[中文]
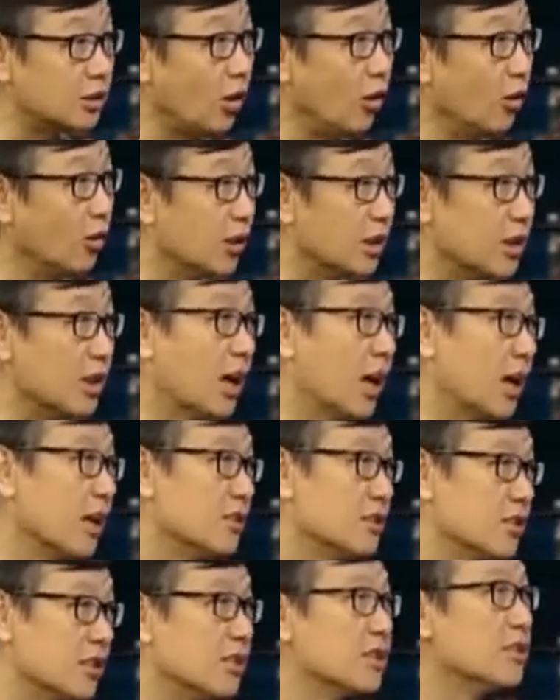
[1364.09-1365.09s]
道理啊，
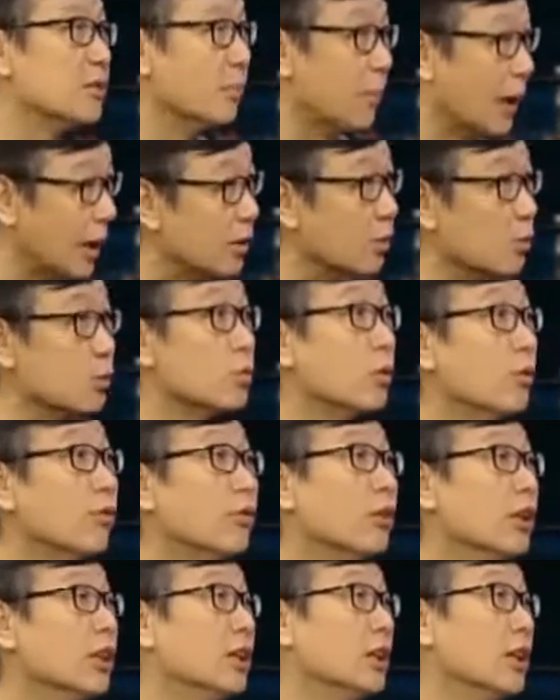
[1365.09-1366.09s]
其实是蛮有说
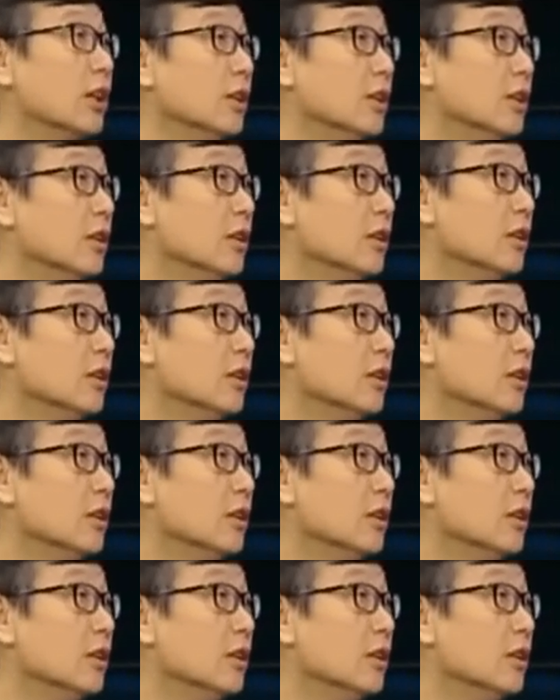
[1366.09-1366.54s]
服力的，